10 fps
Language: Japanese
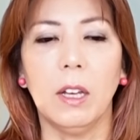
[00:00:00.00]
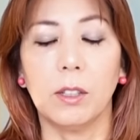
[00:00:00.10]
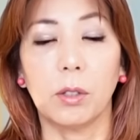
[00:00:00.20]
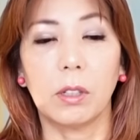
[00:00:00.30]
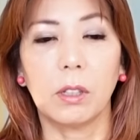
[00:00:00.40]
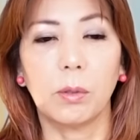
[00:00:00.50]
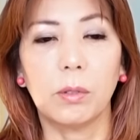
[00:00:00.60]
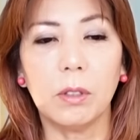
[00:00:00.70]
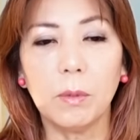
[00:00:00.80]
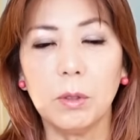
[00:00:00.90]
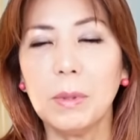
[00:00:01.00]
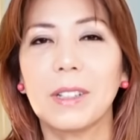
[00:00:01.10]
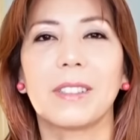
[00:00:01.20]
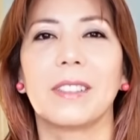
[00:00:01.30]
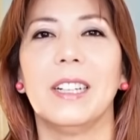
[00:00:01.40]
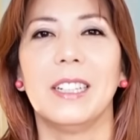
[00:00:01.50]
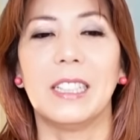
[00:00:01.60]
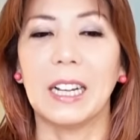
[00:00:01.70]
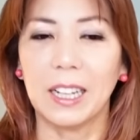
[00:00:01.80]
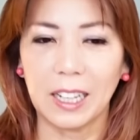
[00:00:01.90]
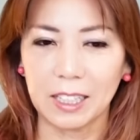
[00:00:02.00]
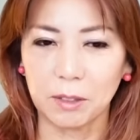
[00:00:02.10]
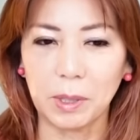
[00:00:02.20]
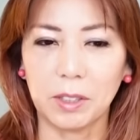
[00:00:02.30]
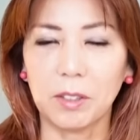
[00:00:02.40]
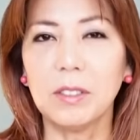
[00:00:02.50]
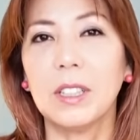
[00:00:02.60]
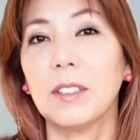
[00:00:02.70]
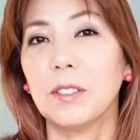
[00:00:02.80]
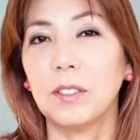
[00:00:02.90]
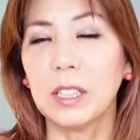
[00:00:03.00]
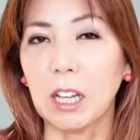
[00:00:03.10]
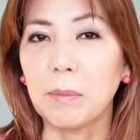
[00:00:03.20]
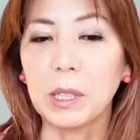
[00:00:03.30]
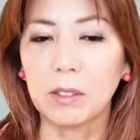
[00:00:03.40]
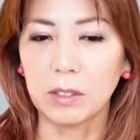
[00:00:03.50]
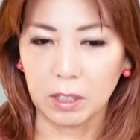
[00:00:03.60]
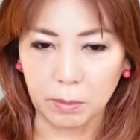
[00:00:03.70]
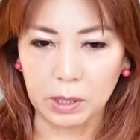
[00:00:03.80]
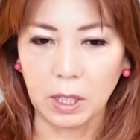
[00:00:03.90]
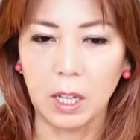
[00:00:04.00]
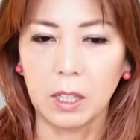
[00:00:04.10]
それがとってもうまく流れ始めるよっていうようなタイミングになります。